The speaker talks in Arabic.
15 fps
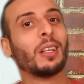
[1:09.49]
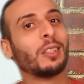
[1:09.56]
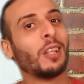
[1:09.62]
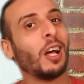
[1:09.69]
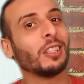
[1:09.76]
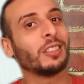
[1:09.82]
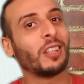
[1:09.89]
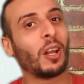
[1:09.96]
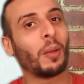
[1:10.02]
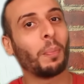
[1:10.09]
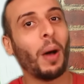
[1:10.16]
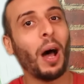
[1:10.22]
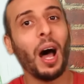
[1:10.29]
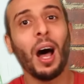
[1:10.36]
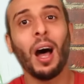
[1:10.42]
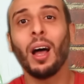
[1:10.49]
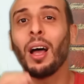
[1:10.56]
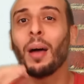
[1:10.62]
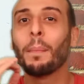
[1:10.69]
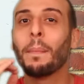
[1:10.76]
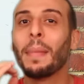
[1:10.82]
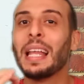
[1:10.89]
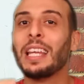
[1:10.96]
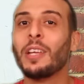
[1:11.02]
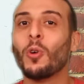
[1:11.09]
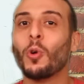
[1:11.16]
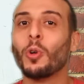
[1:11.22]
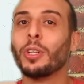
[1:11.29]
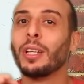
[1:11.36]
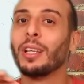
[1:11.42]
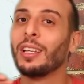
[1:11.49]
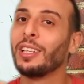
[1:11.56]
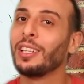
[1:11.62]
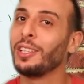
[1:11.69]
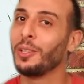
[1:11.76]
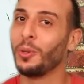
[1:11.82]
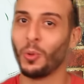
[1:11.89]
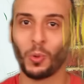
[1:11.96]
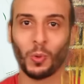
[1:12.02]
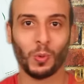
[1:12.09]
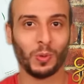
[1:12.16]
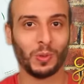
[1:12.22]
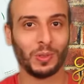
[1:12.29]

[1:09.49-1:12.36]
ناقص 4 مليون يورو